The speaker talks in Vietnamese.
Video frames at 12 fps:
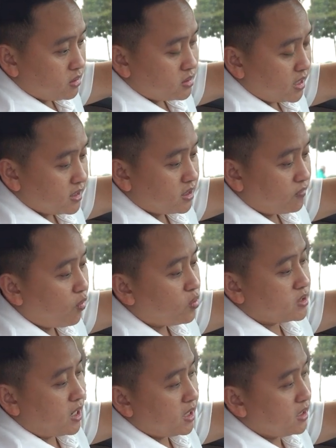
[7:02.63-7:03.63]
chạy dịch
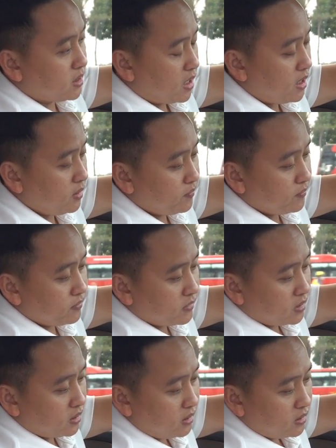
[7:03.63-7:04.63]
vụ chẳng hạn như thế
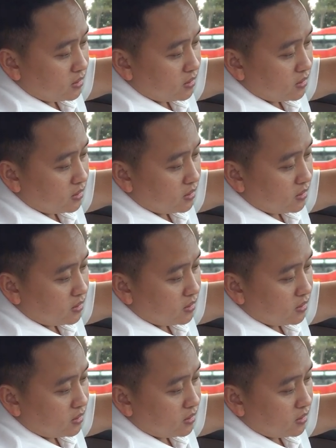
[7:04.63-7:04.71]
thì